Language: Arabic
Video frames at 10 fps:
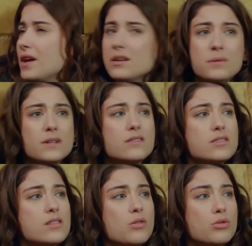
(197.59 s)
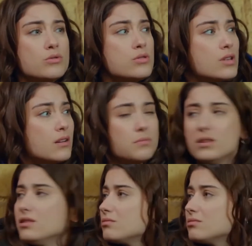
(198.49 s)
يعني لو بنحكي معها شوي
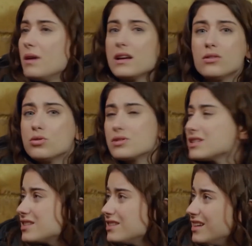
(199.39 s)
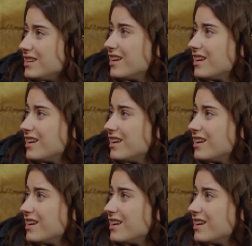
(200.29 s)
يمكن تقبل انه